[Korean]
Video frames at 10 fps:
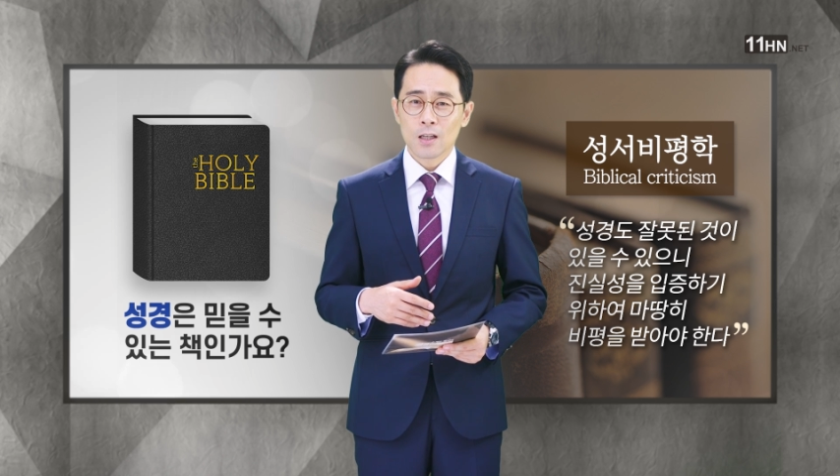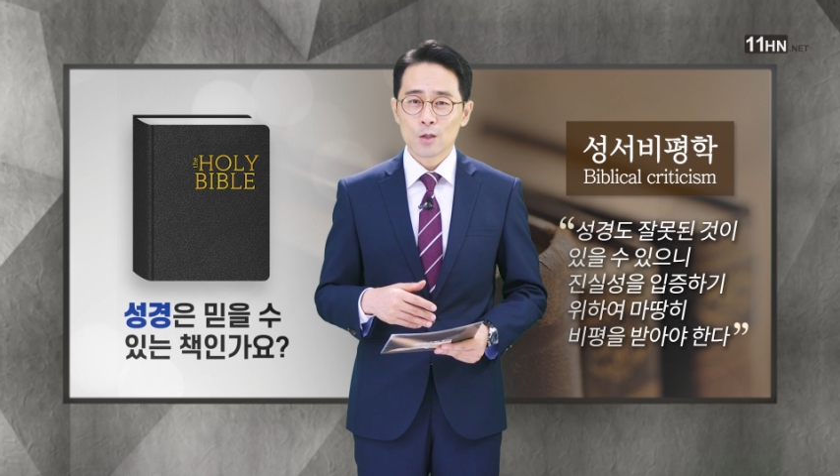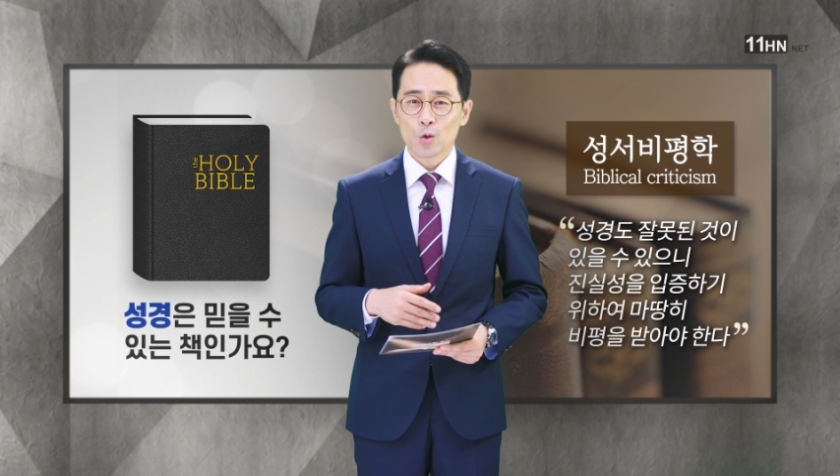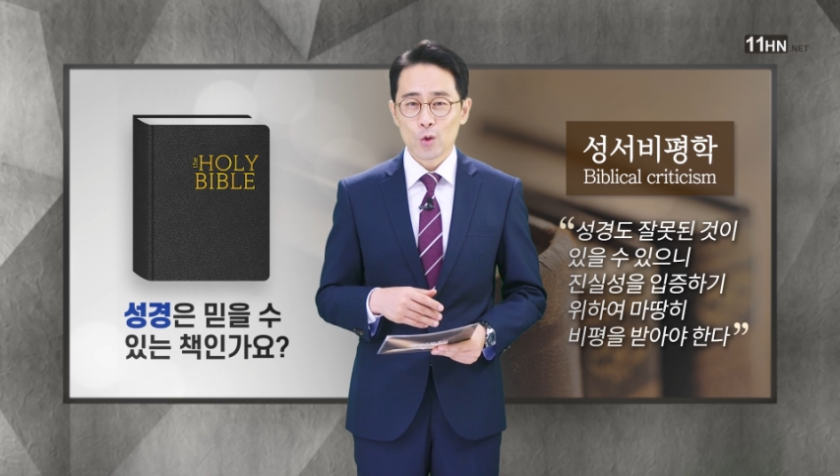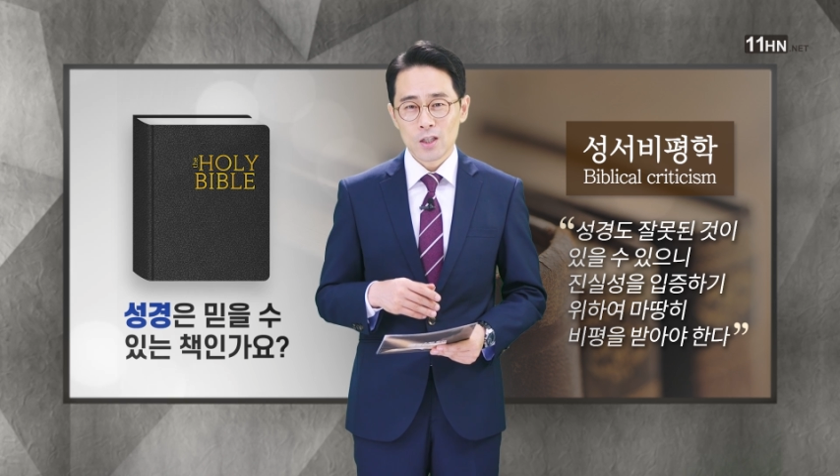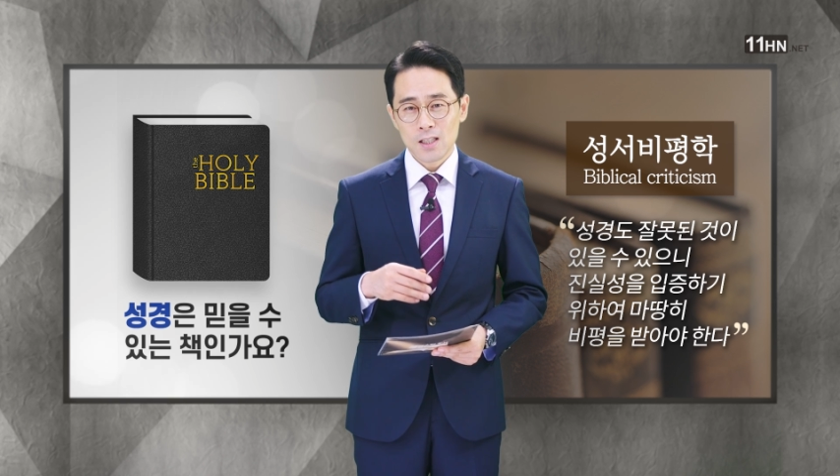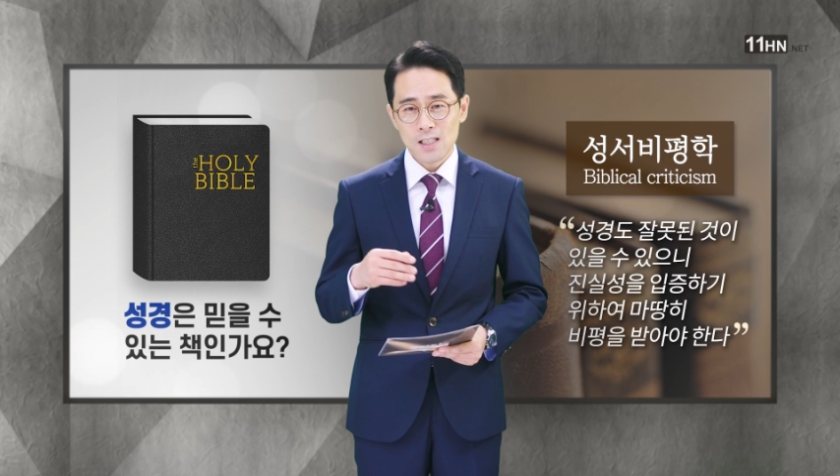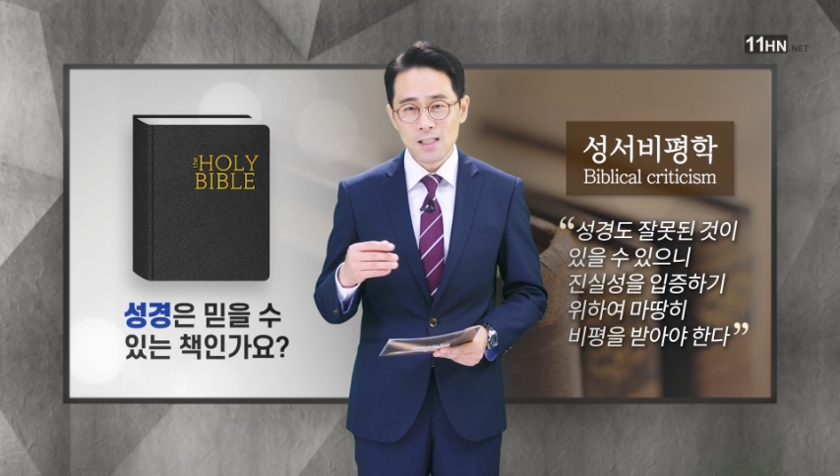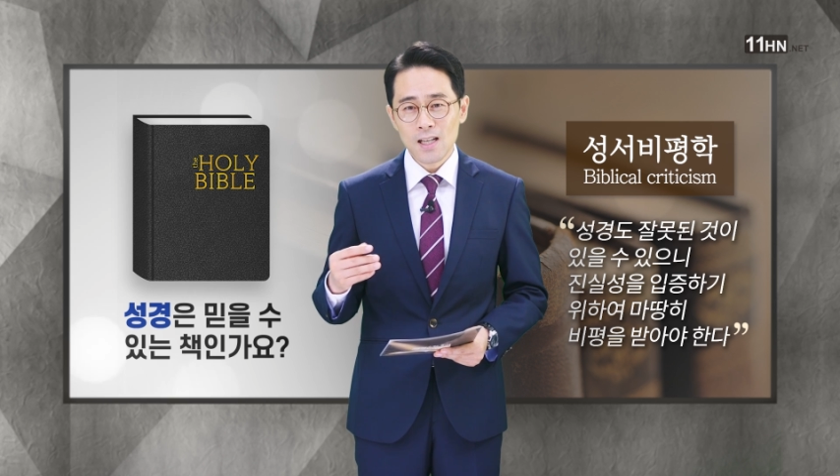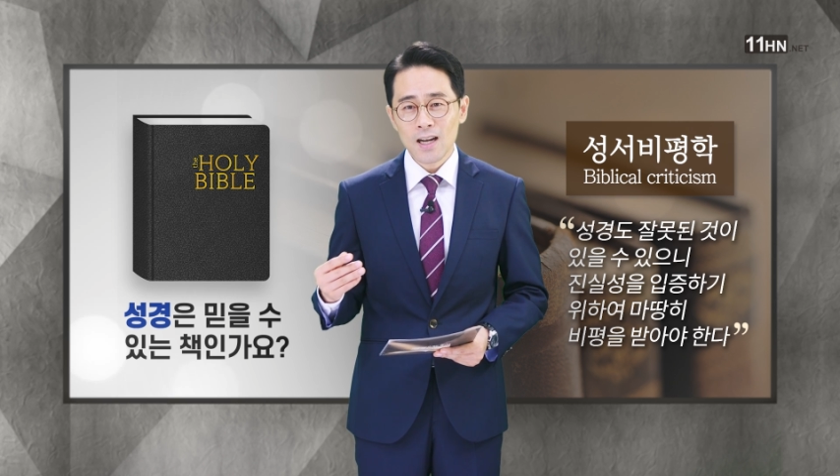소위
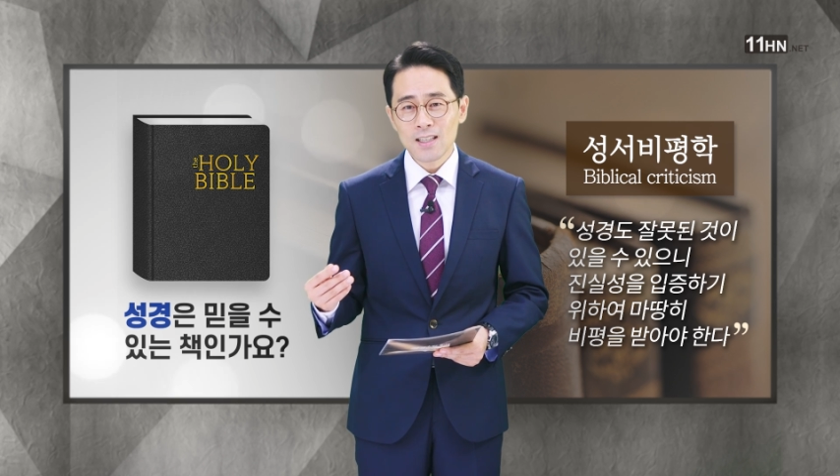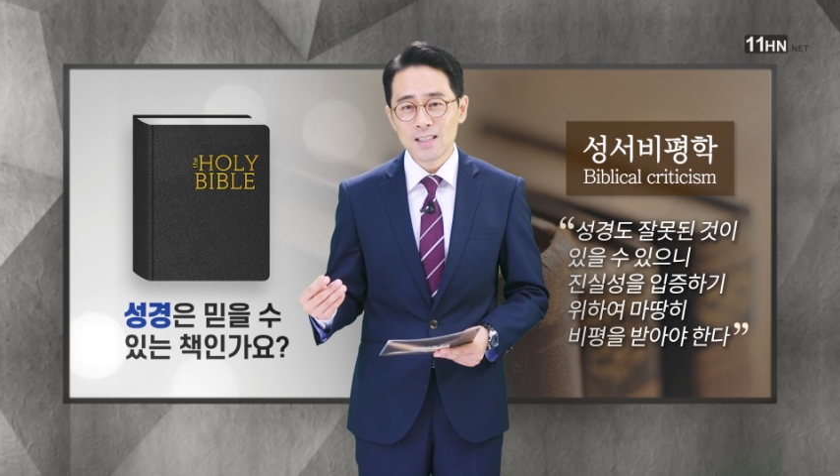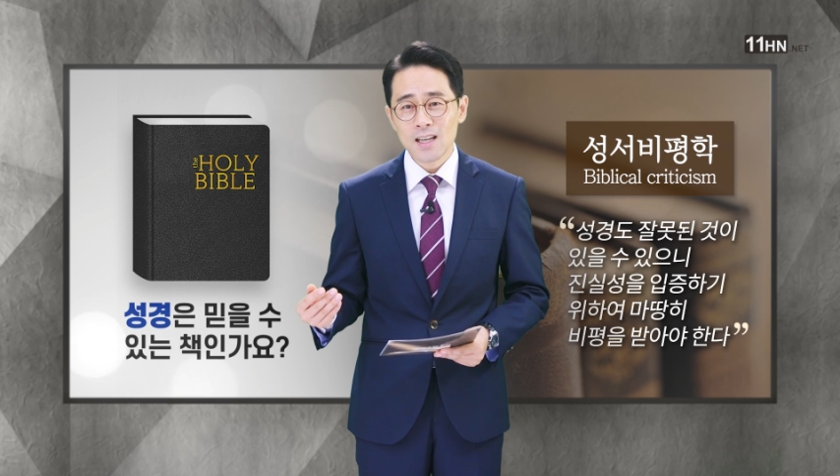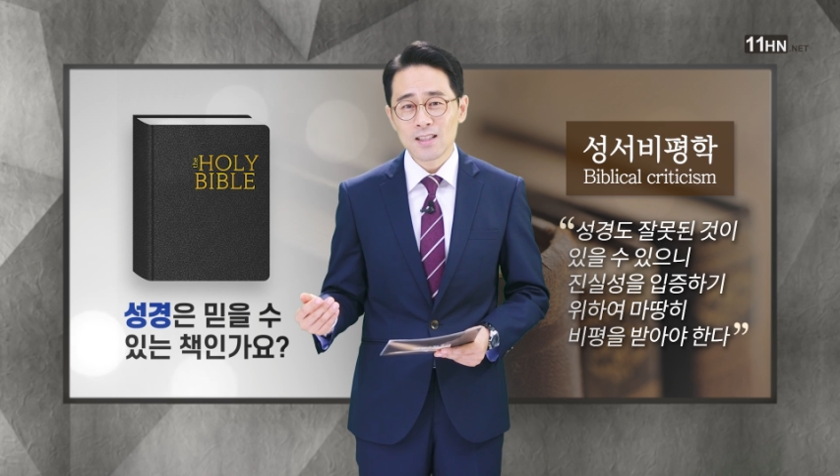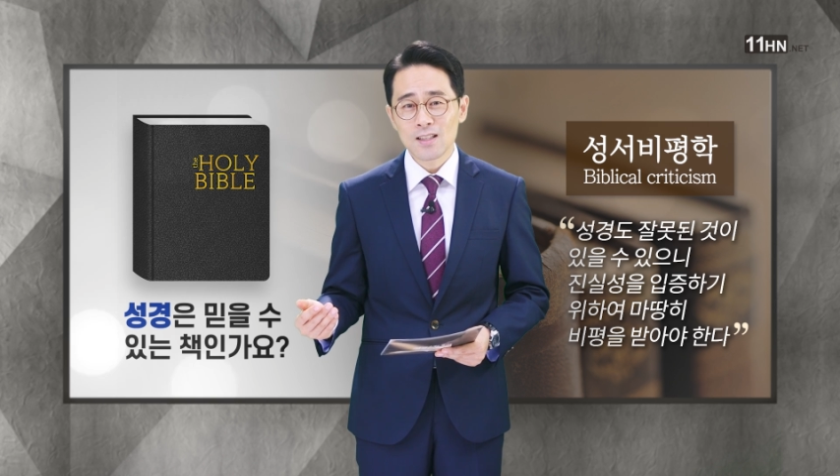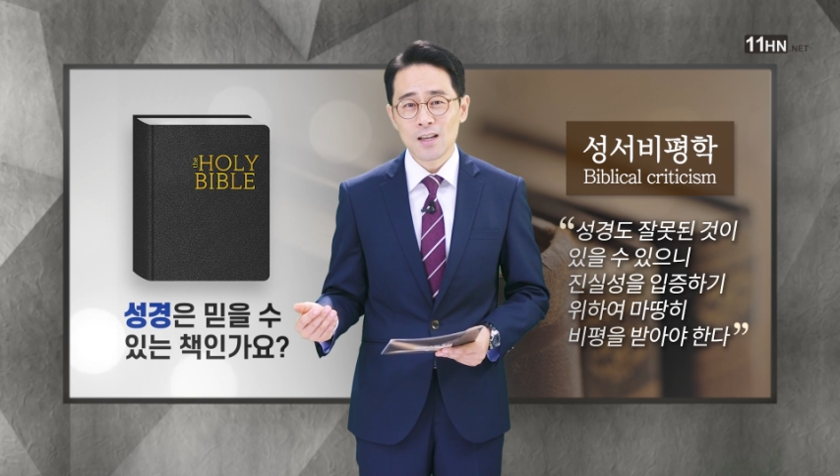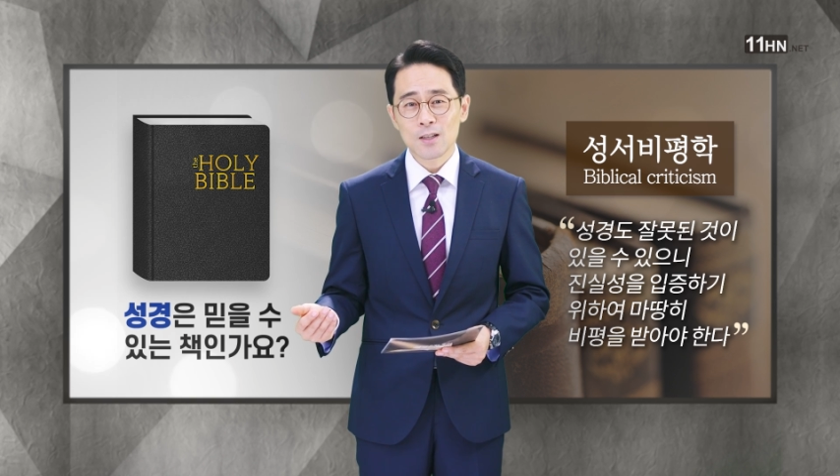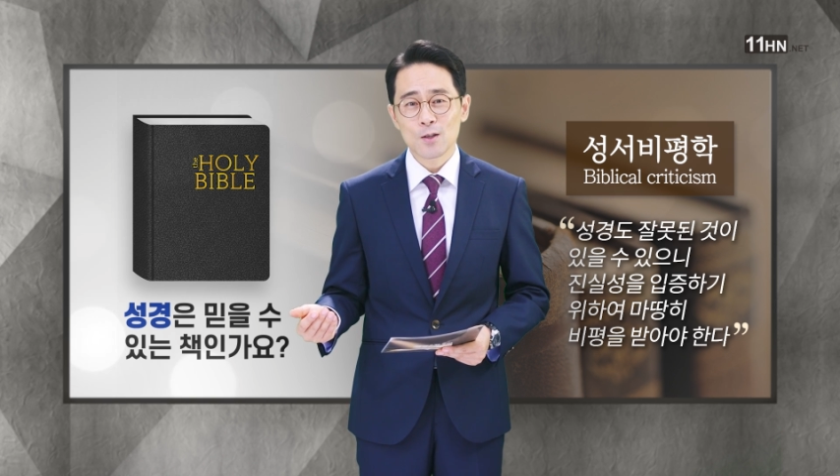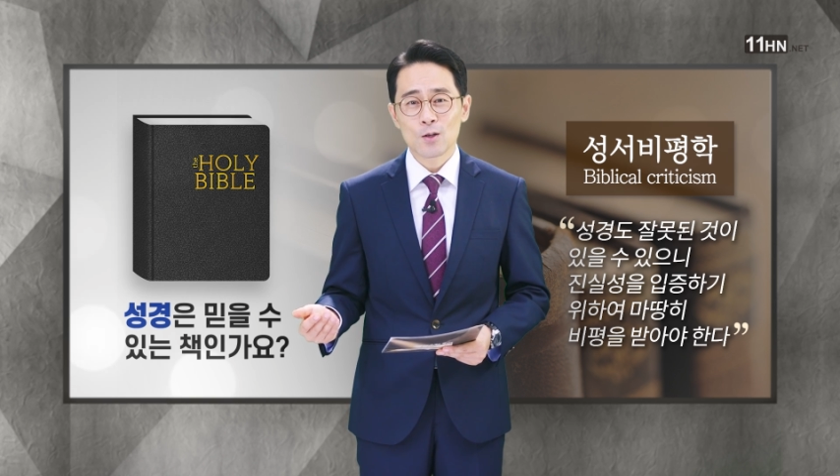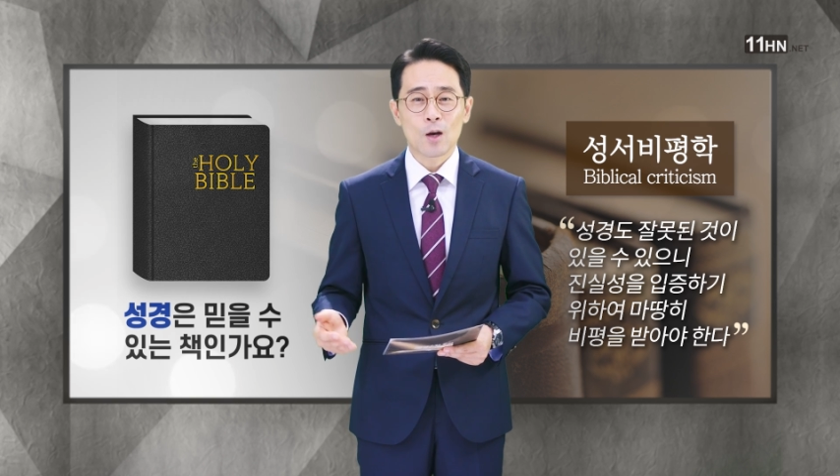
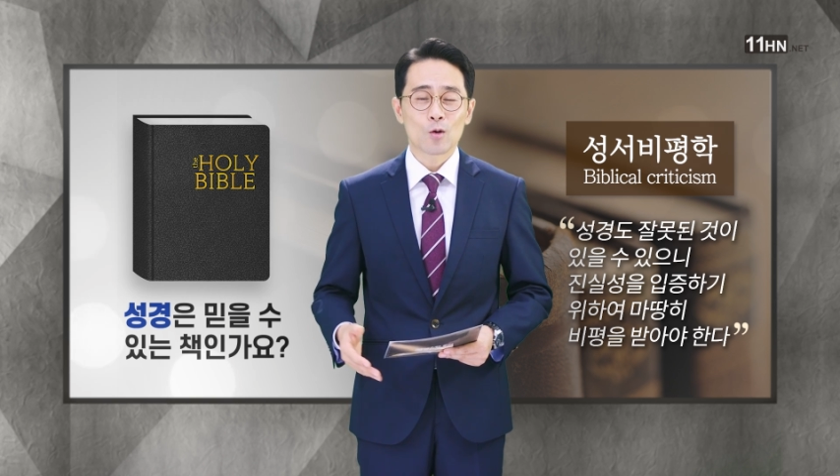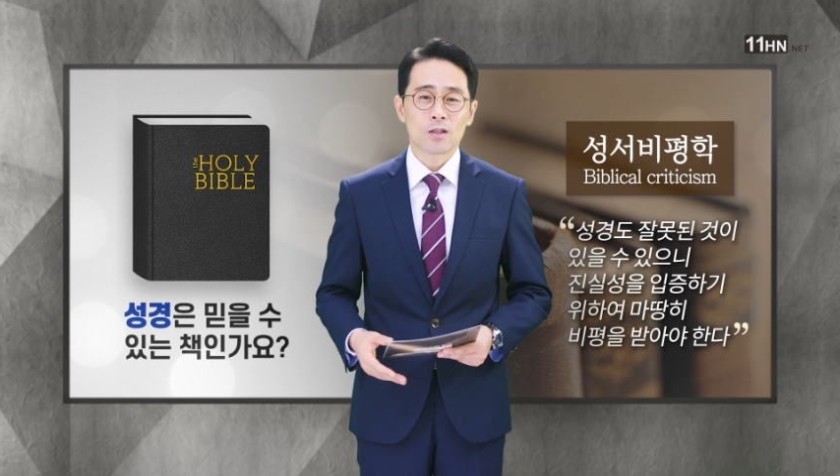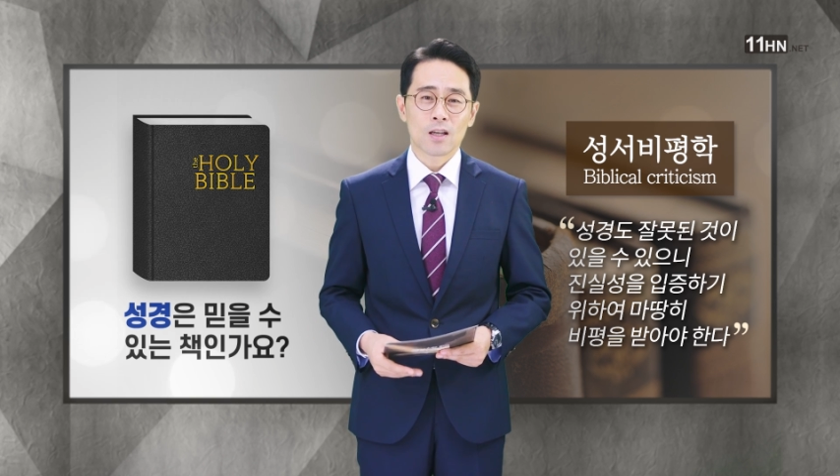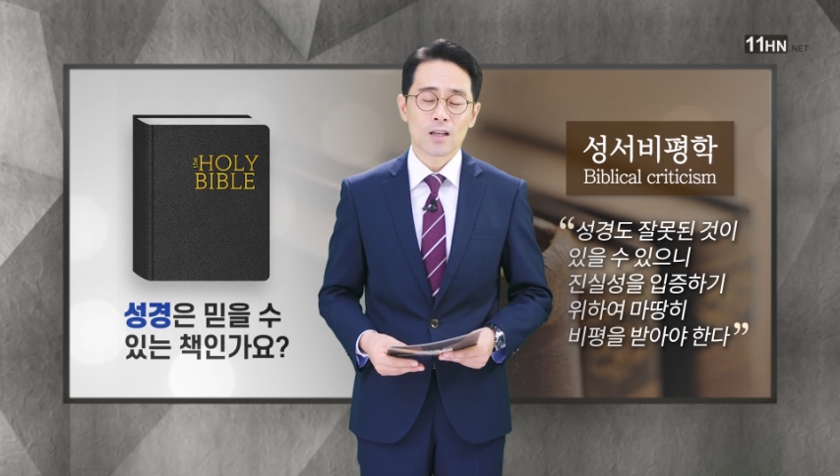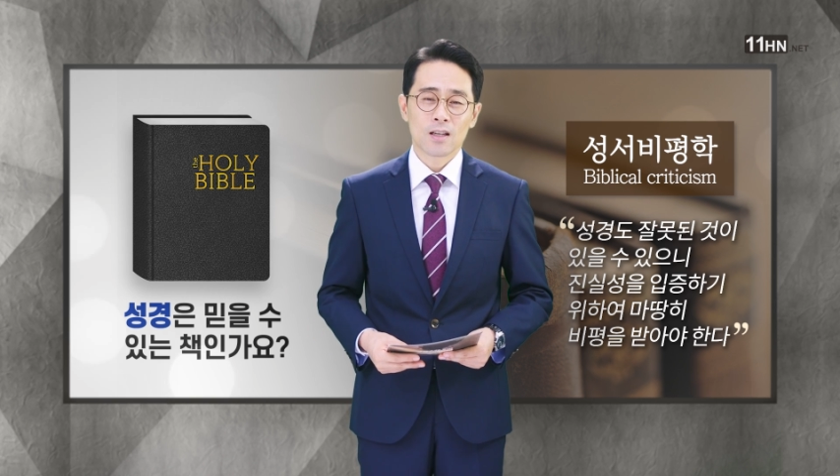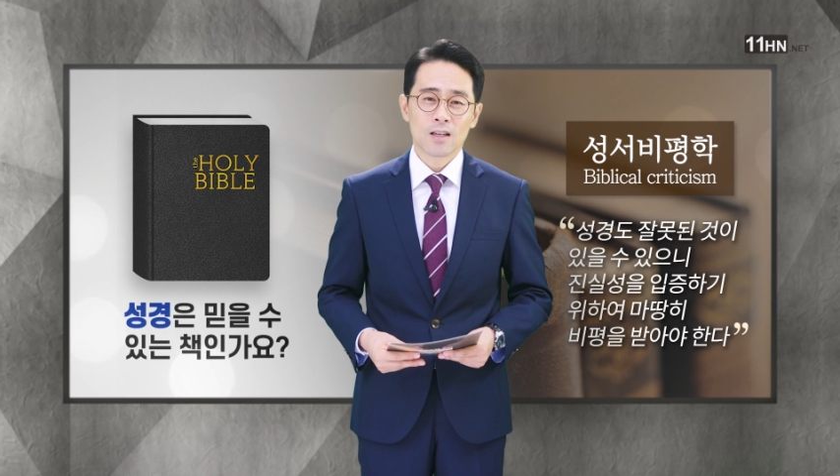신학자들에게서 나올 때